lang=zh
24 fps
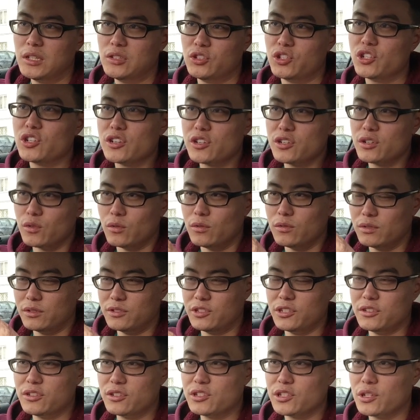其实，
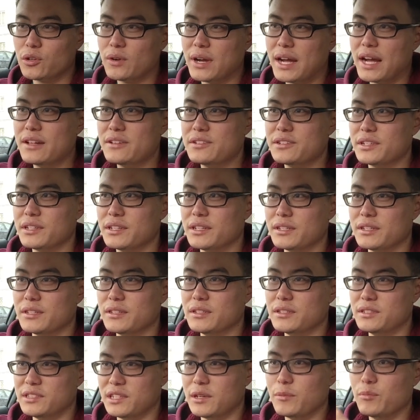其实收看这
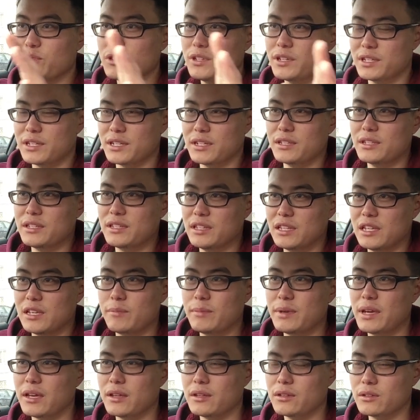个节目的人
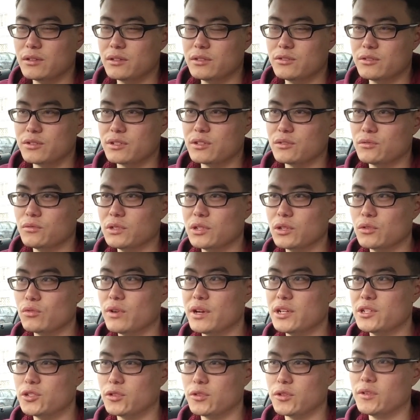里面，就是我的
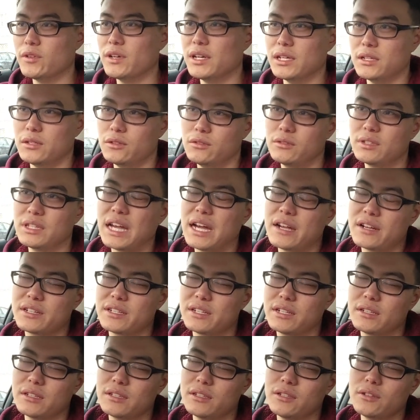观众有很多大
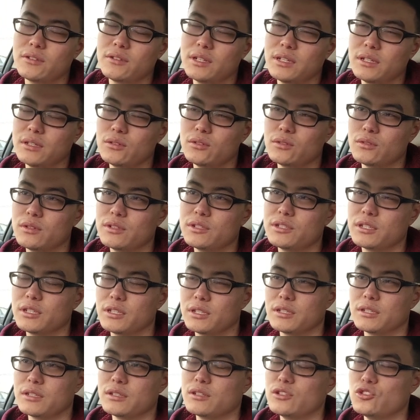神，有很多这
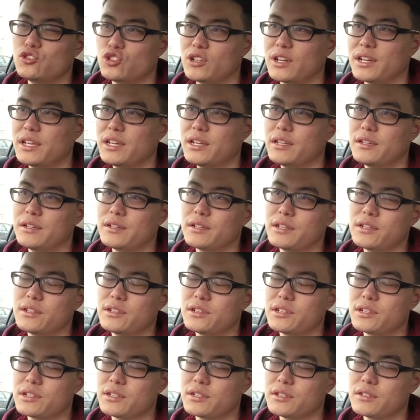个专业的人
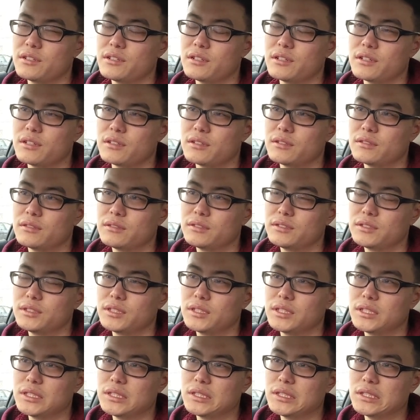士哈。
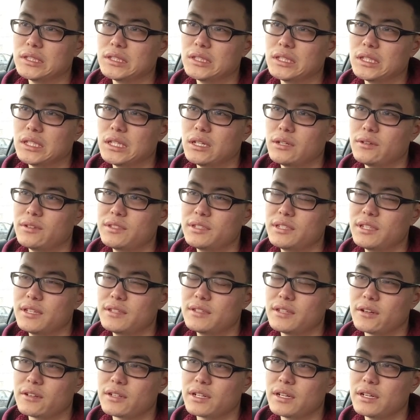然后今
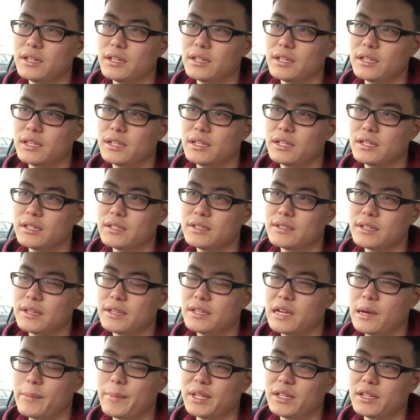天早上和一个
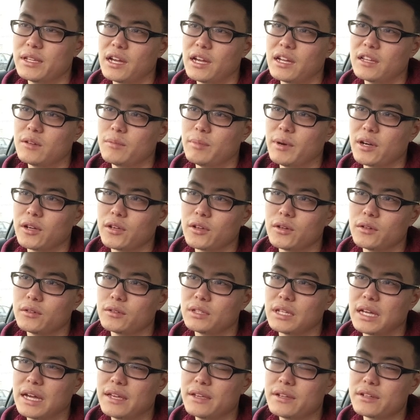在亚亚的朋
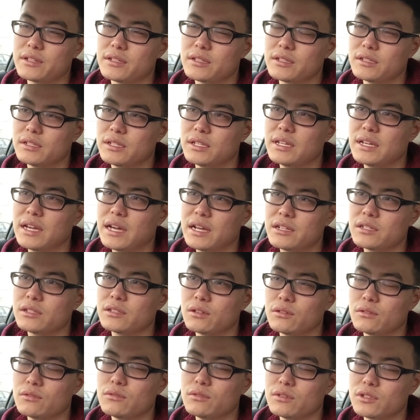友，他也是应该是
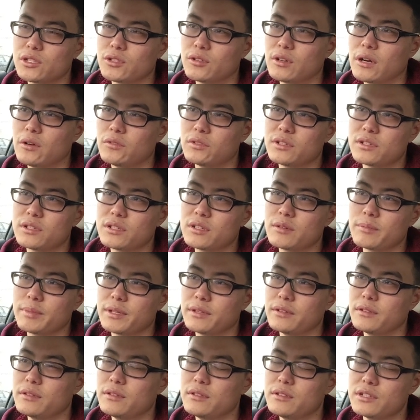通过收看我的视
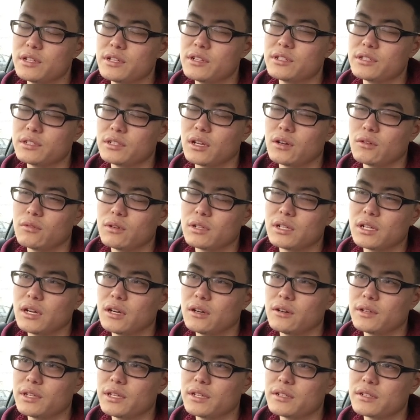频认识到我，
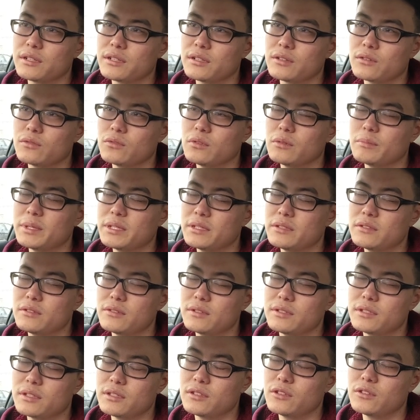然后也是我们
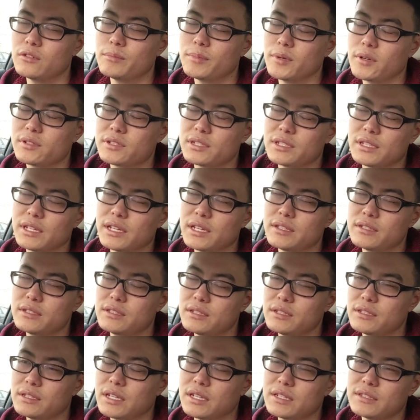最近也有保持联
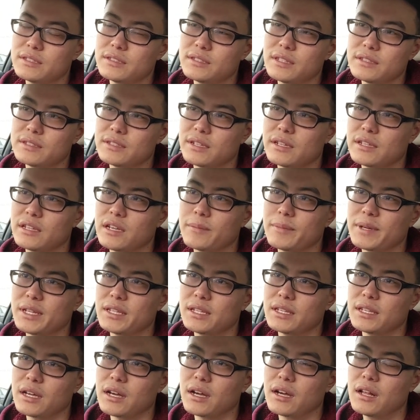系。他现在在亚美
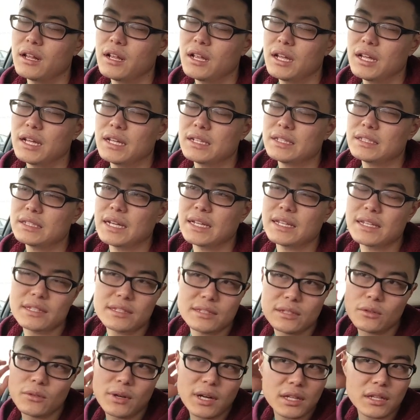尼亚，他的
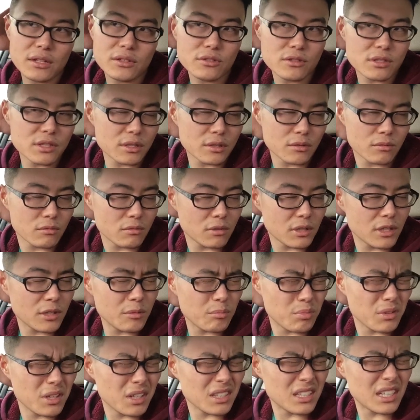情况呢，就是我
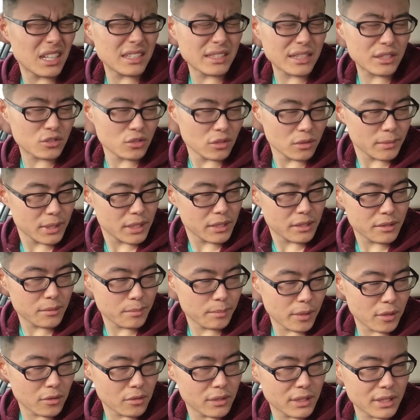也不和大家说吧，也
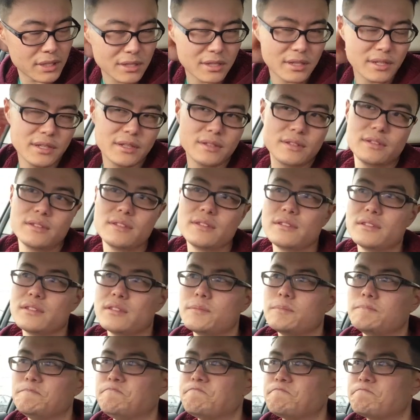保护个人隐私。